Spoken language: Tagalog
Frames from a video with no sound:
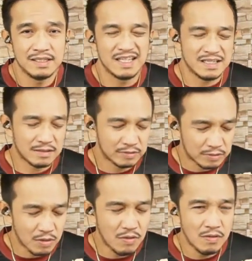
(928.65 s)

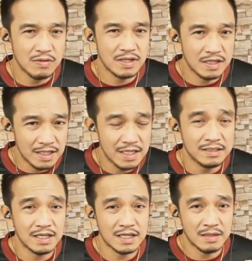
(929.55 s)
Strong
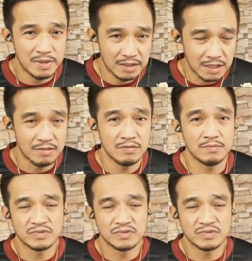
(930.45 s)
leader na may tayo.